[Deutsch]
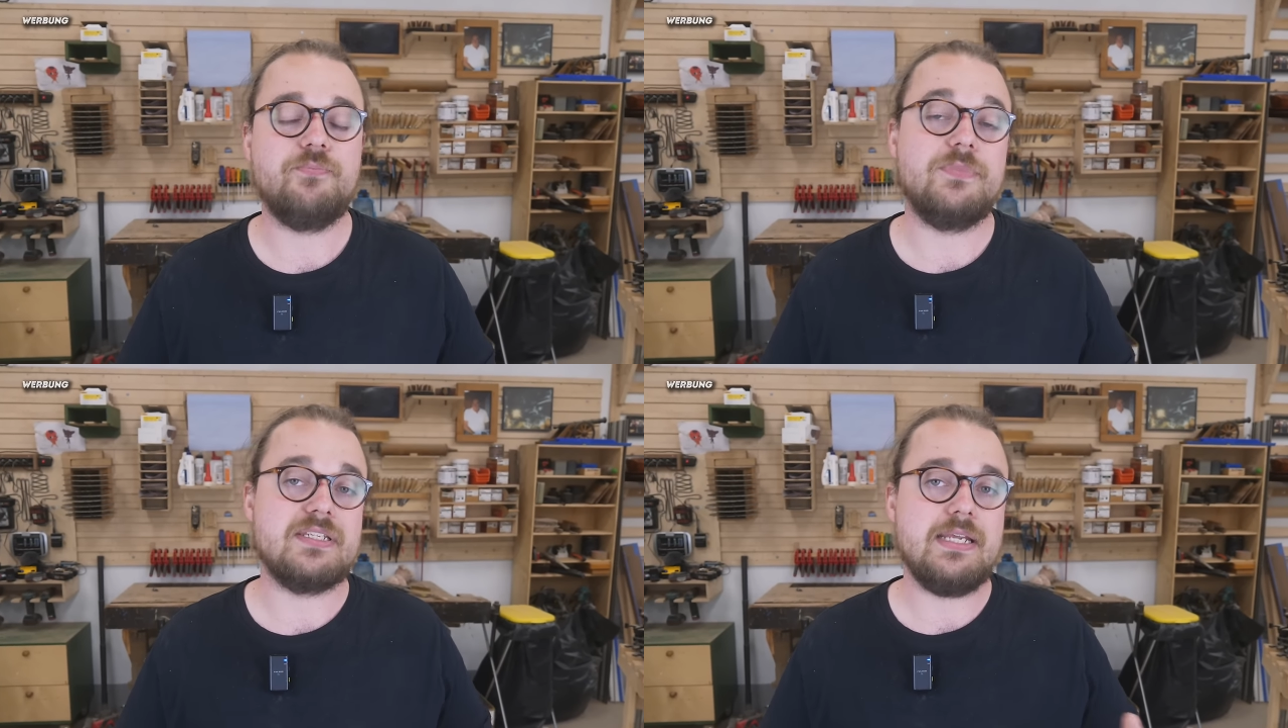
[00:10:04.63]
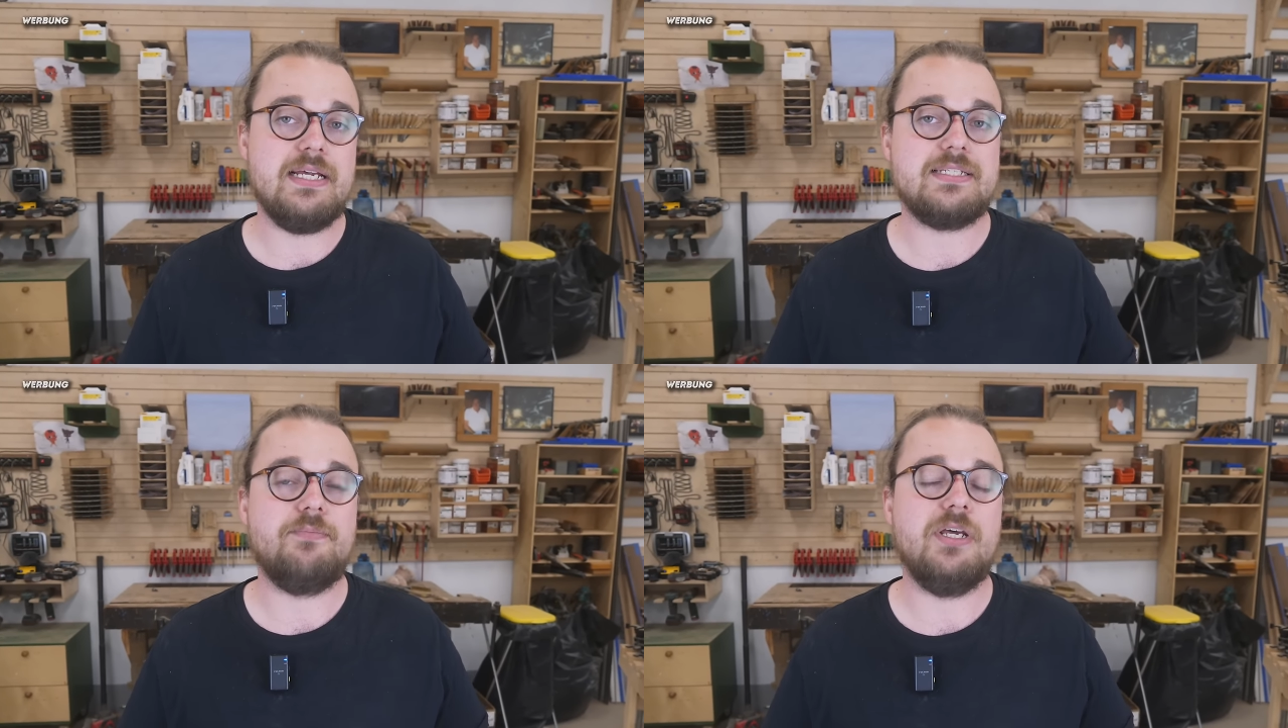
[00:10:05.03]
Das
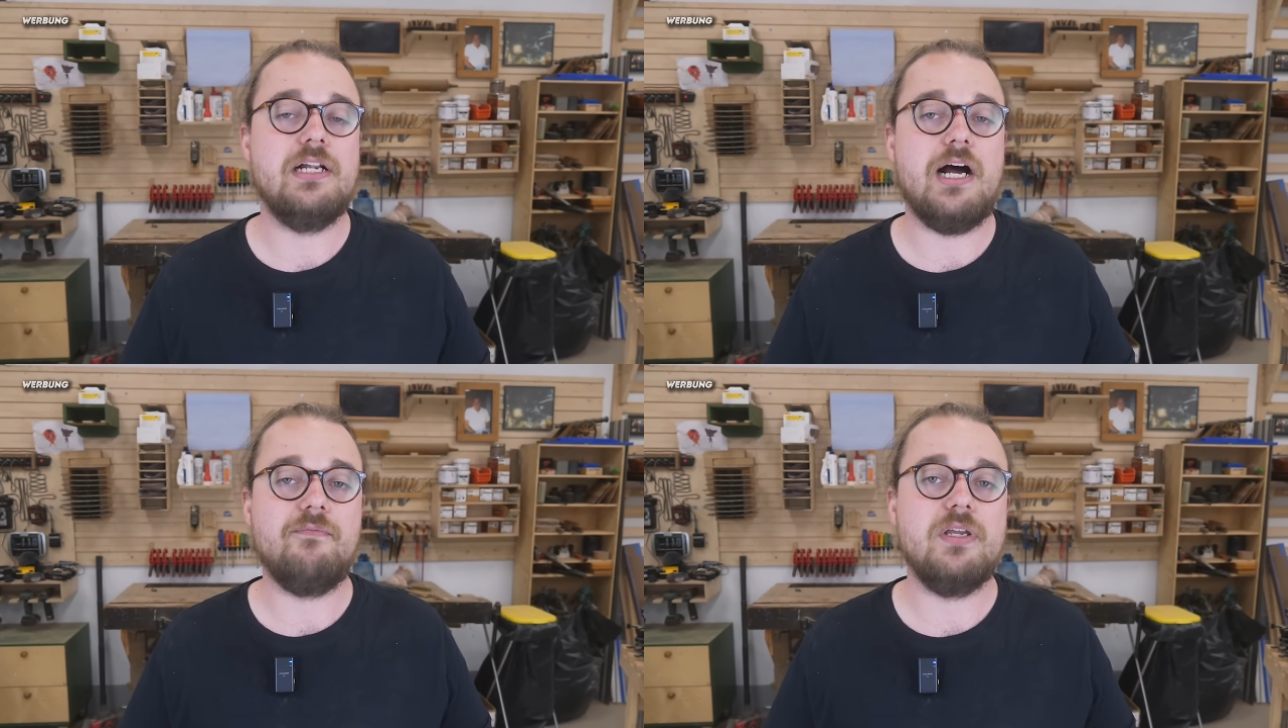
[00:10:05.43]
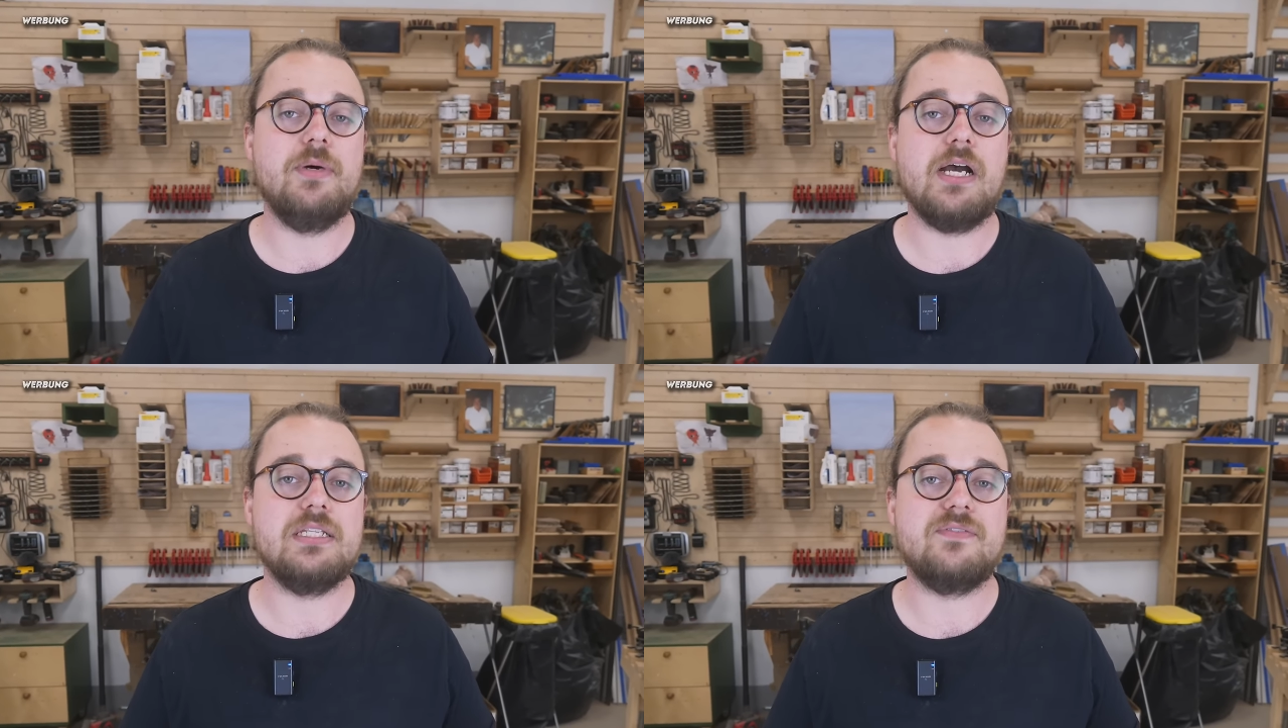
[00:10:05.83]
erste Panel haben wir ja
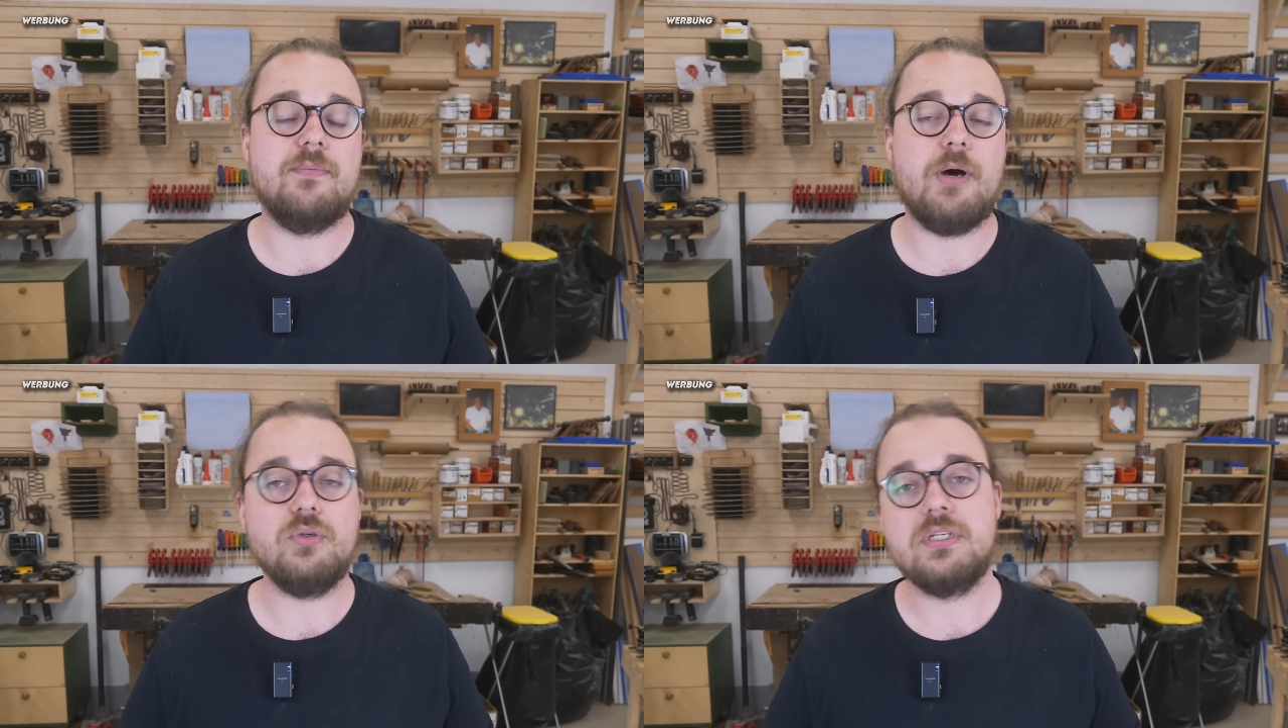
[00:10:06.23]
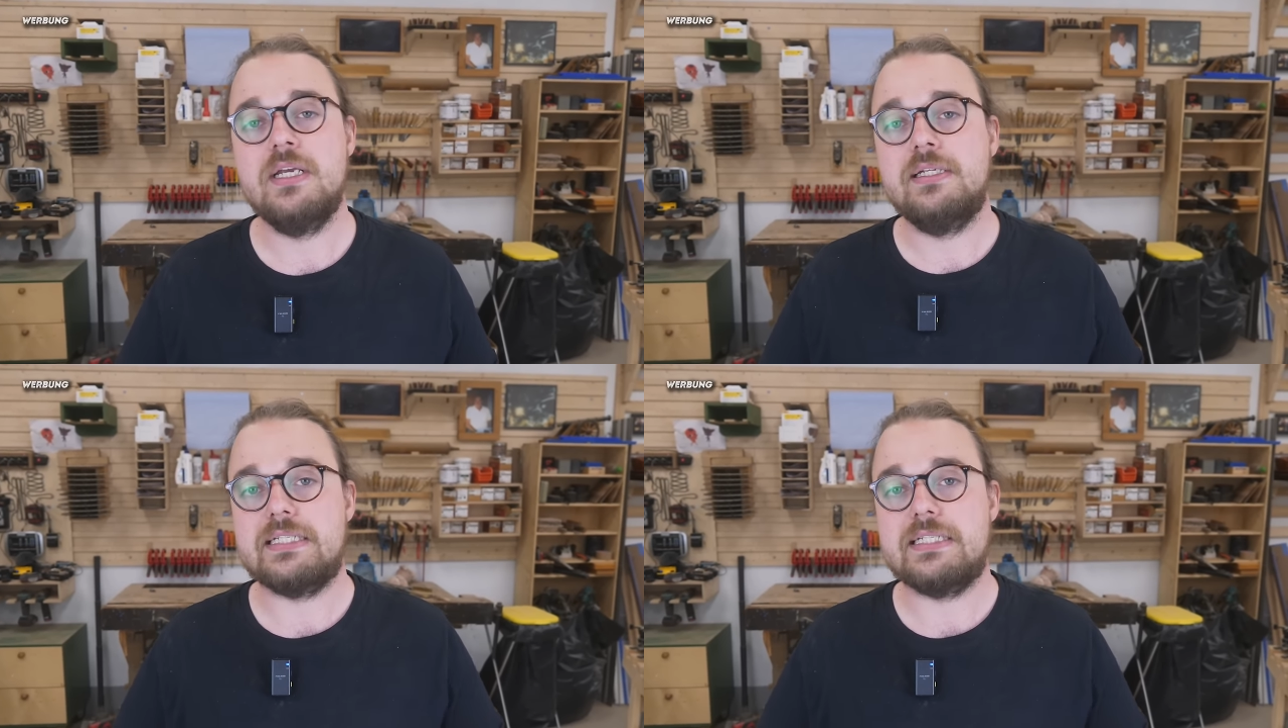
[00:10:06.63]
bereits verbaut.